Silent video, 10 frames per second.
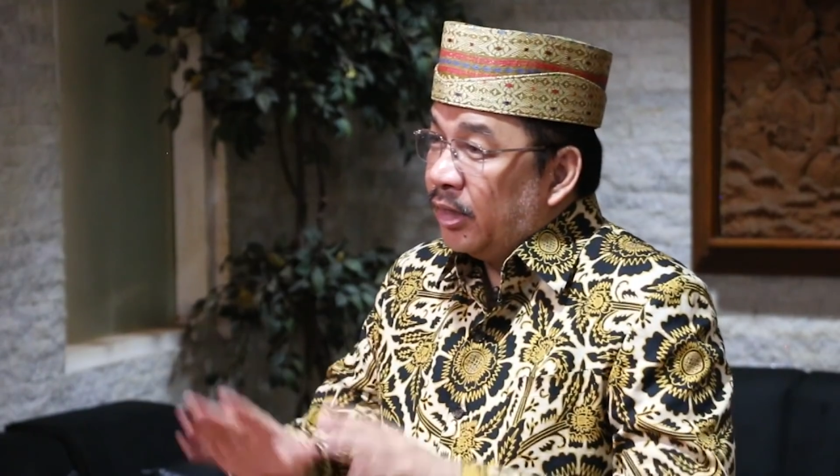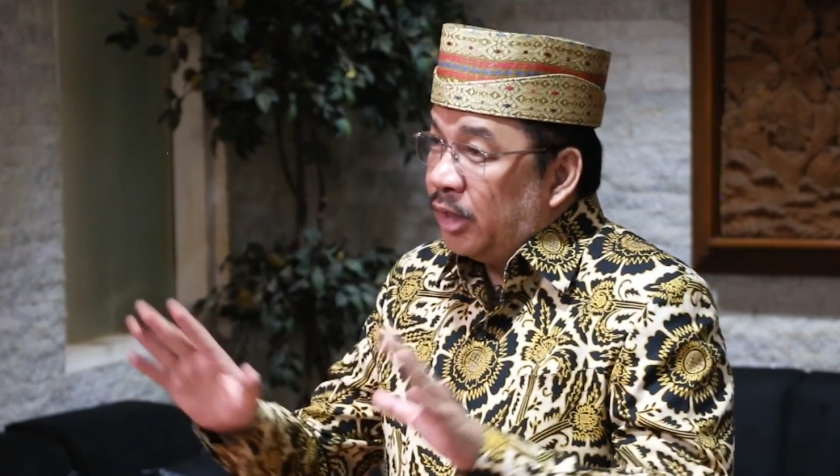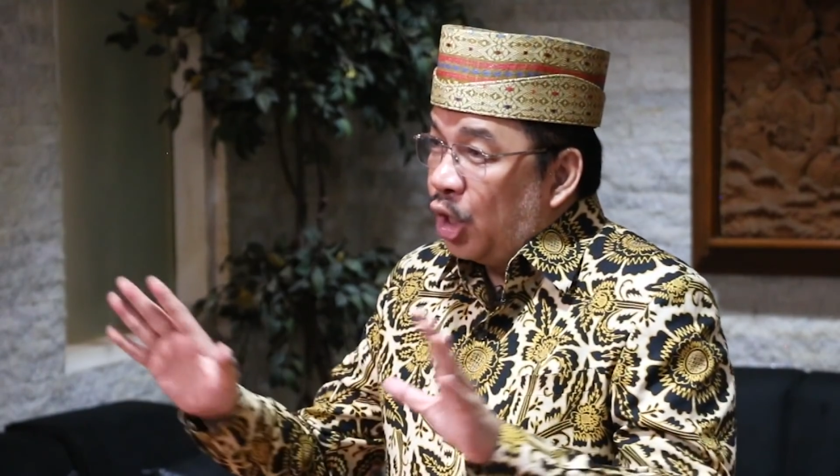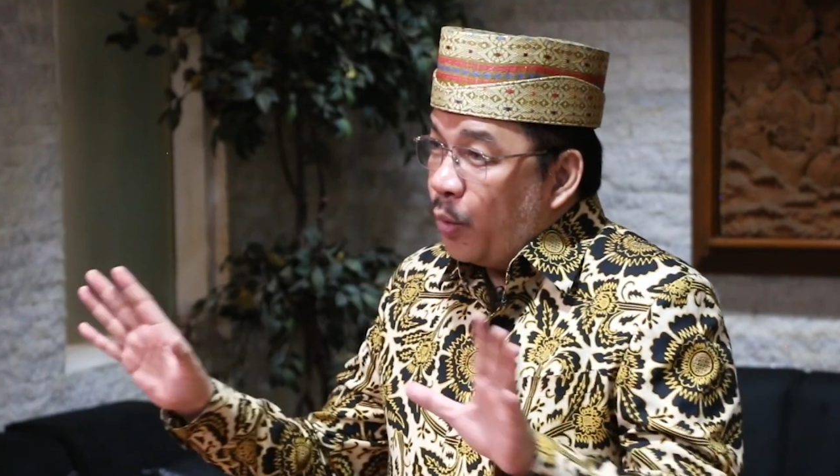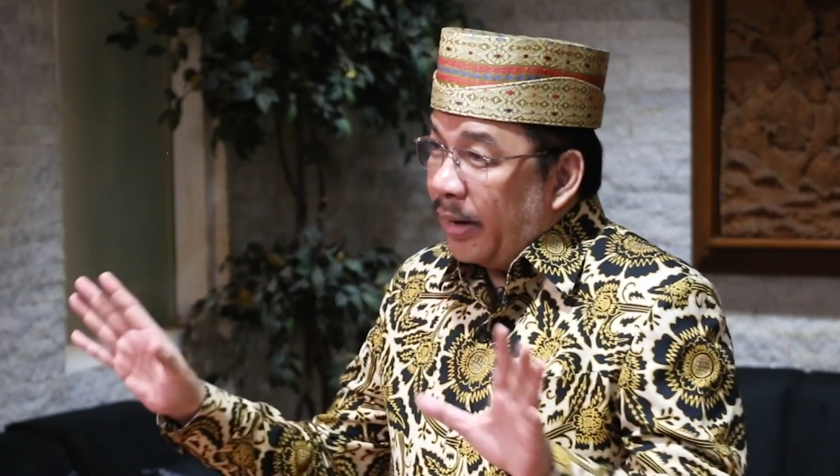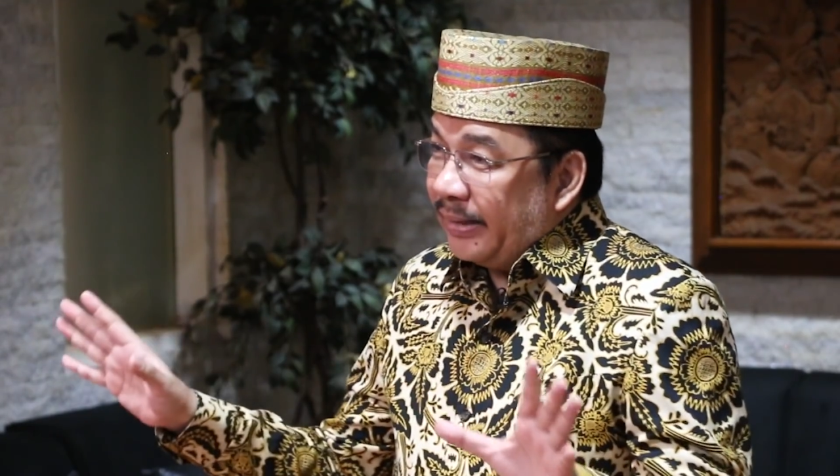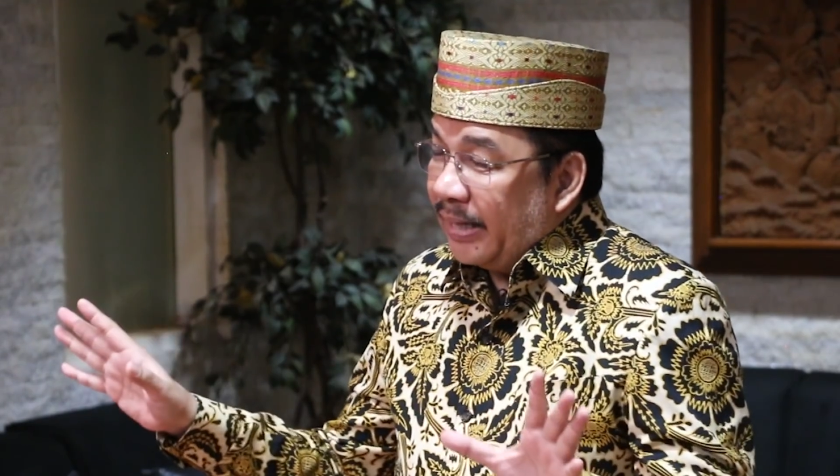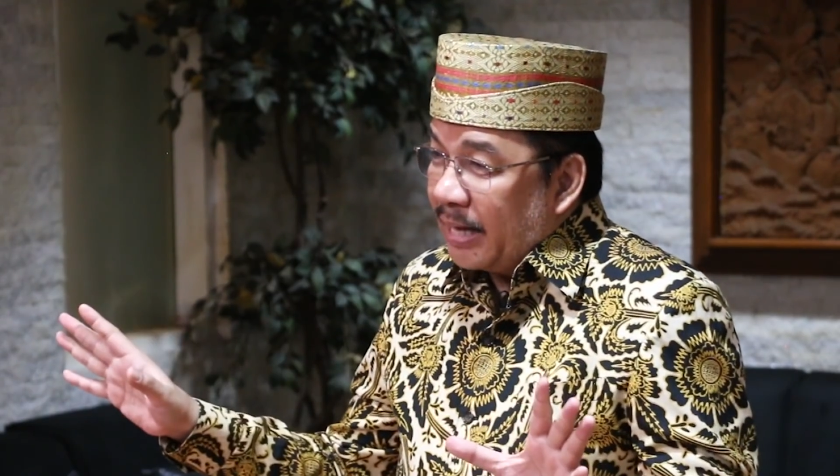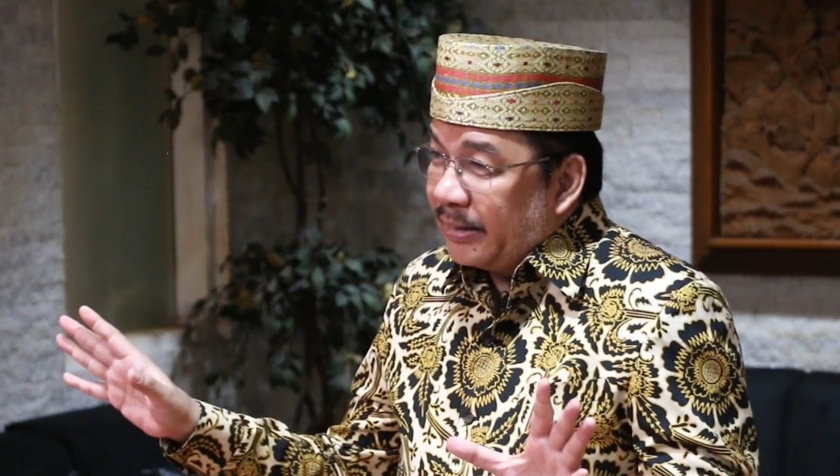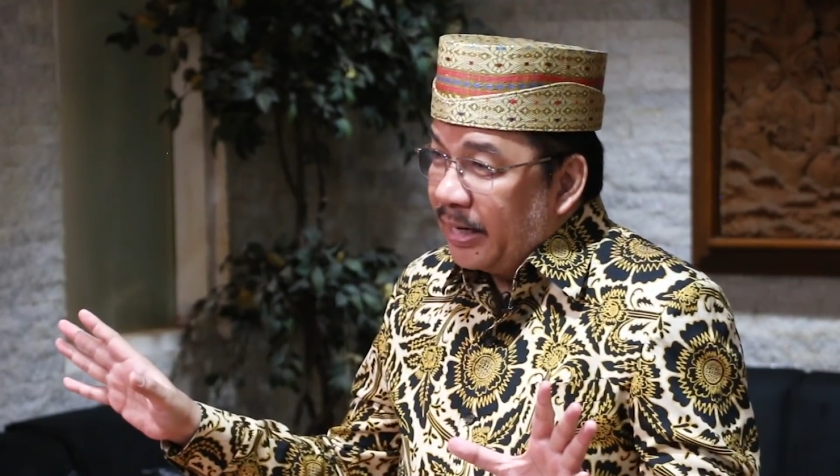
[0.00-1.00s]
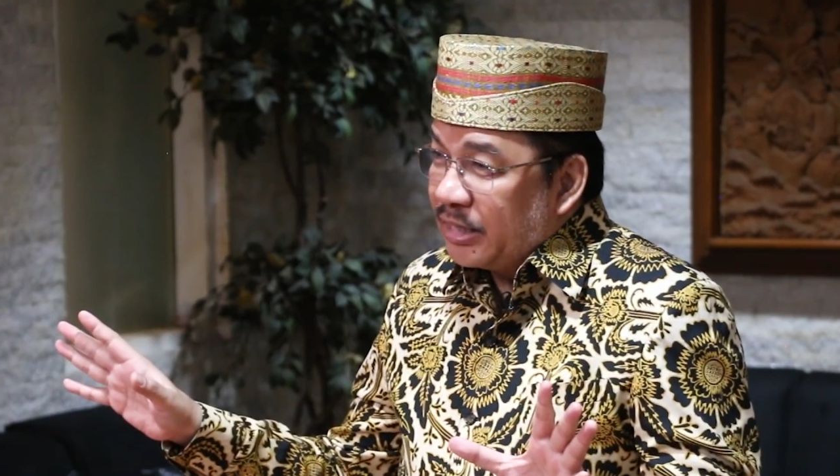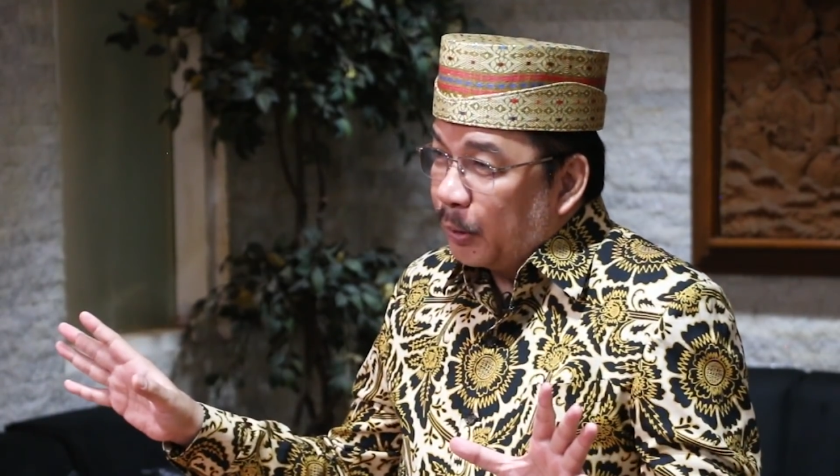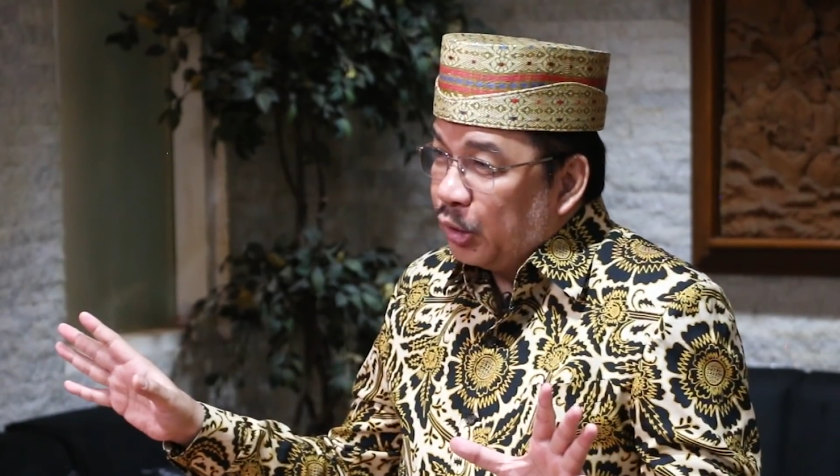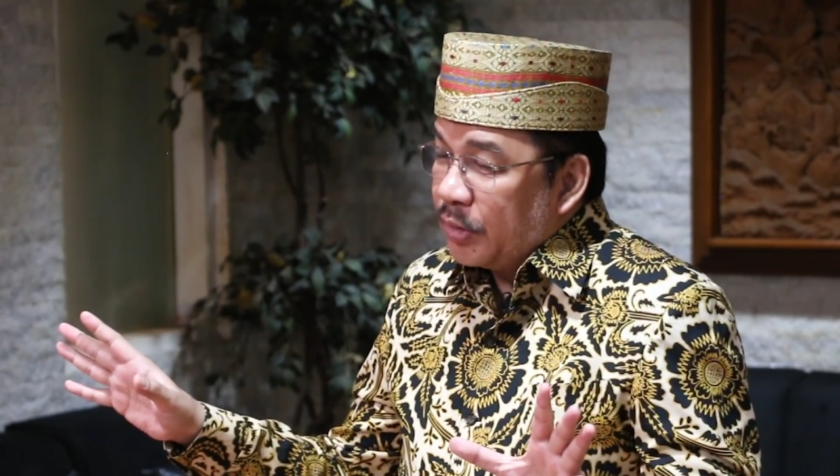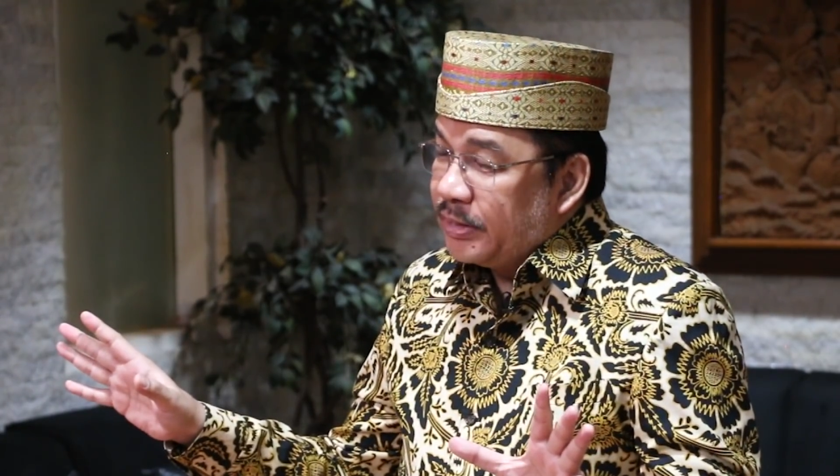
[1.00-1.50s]
Di luar tiga jenis
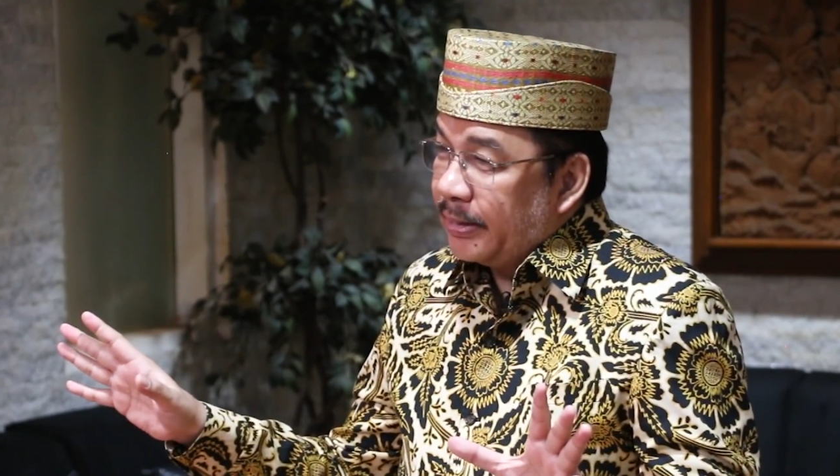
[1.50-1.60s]
penulis